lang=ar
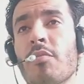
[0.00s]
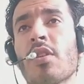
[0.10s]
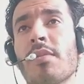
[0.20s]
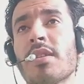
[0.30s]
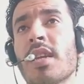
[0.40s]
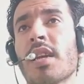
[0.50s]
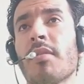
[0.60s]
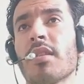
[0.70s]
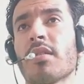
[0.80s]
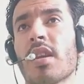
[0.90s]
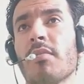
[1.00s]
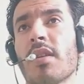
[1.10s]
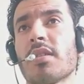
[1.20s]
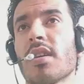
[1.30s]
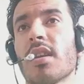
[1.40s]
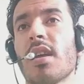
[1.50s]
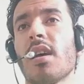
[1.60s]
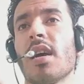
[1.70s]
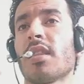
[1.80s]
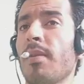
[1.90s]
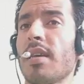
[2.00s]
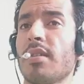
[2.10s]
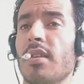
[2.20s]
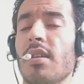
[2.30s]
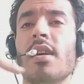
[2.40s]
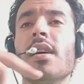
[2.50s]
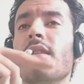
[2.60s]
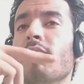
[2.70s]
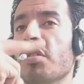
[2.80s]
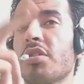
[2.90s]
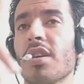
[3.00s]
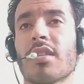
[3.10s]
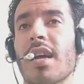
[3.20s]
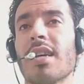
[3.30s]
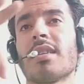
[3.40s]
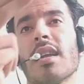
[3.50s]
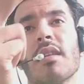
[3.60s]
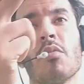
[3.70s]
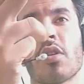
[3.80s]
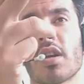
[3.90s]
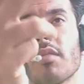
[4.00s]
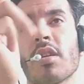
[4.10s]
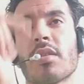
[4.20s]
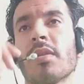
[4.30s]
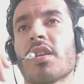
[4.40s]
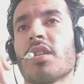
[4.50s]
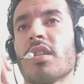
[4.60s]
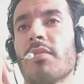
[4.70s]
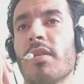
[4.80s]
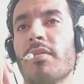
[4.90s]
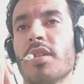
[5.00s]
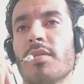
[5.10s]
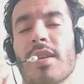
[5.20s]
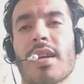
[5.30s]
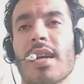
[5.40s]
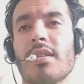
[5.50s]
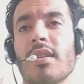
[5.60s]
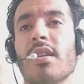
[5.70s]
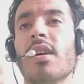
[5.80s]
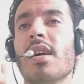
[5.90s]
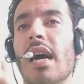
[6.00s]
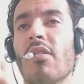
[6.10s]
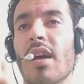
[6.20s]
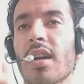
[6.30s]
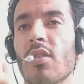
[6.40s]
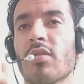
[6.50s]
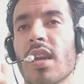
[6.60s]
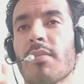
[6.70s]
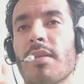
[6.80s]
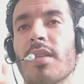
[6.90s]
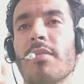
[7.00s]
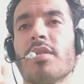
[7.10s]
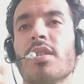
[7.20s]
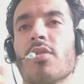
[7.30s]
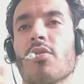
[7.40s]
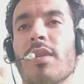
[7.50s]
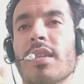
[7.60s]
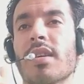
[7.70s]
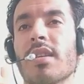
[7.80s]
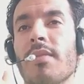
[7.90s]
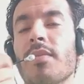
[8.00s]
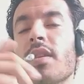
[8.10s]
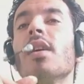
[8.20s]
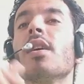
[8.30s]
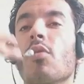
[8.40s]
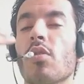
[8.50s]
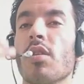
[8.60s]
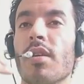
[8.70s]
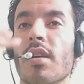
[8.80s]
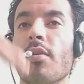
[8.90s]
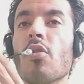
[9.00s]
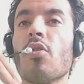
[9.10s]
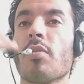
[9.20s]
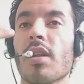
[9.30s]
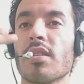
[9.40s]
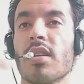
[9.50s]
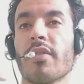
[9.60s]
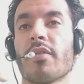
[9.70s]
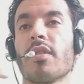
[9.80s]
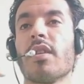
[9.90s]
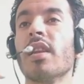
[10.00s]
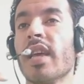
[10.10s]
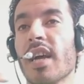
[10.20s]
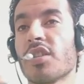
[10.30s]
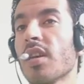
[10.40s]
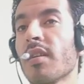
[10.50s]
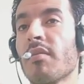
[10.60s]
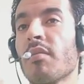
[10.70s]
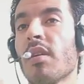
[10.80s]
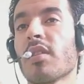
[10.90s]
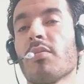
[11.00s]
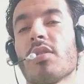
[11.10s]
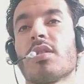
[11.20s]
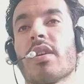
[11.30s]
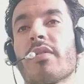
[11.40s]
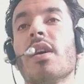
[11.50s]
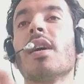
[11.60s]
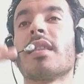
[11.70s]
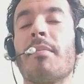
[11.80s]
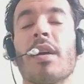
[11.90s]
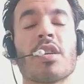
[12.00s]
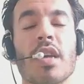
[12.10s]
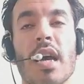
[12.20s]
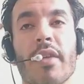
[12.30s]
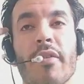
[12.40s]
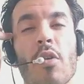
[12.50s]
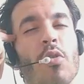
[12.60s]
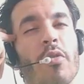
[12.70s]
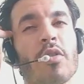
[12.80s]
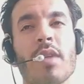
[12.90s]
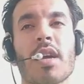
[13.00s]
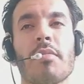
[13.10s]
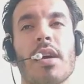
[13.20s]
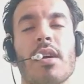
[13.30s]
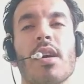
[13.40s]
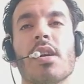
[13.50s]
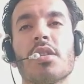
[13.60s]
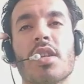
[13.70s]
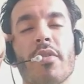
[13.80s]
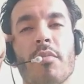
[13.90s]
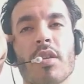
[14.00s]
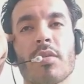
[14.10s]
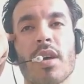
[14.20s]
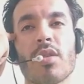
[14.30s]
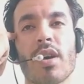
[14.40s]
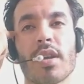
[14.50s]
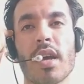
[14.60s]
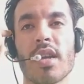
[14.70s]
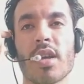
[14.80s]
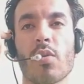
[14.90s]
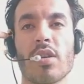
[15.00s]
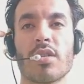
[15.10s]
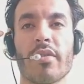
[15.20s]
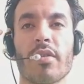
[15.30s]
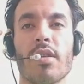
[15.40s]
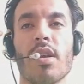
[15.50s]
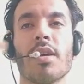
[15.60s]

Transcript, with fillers: فممكن مثلا نجيبها عن طريق البلس يلا هتبقى اسهل مش شرط اسهل ممكن المالتيبليكيشن تبقى بالنسبه لك اسهل اول حاجه قلت لك ببدا بالزيرو بعد كده كل مره بقول له بلس 7 ليه عشان اجيب المالتيبل لل 7 طب ما اناش عارف اقول له في دماغي بقى 7 ملتبلاي 1 قال لي ايكوال 7